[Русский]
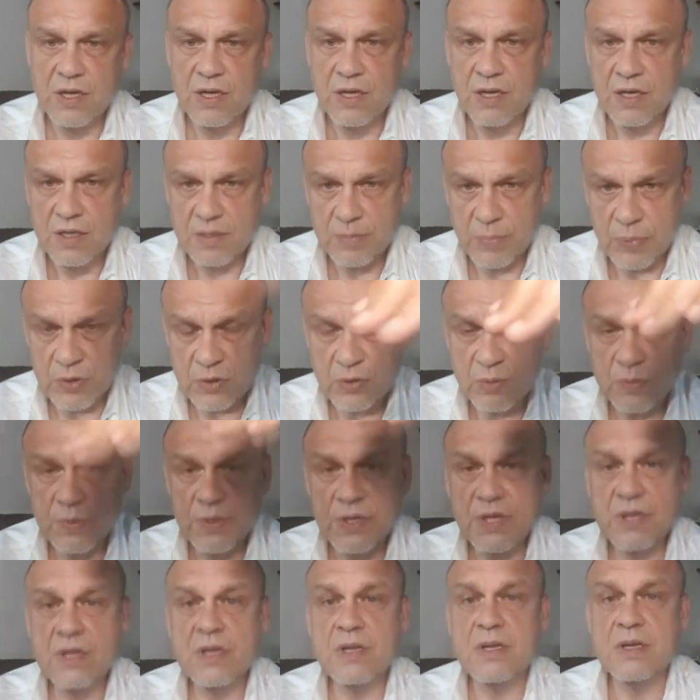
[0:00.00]
Потом
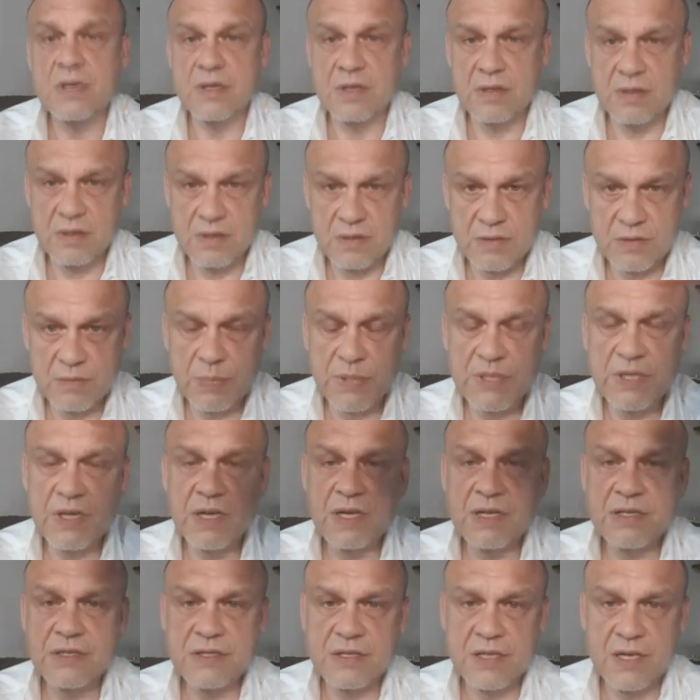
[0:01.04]
делать по
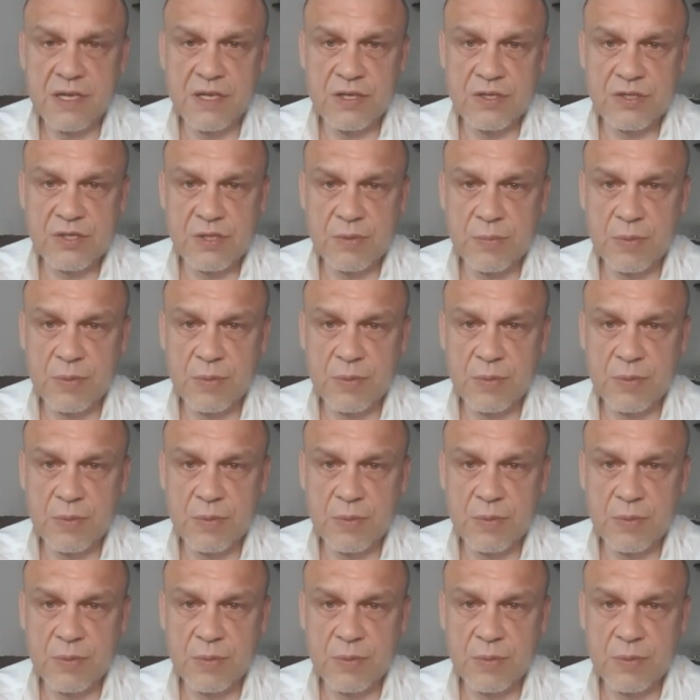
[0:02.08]
нарастающей,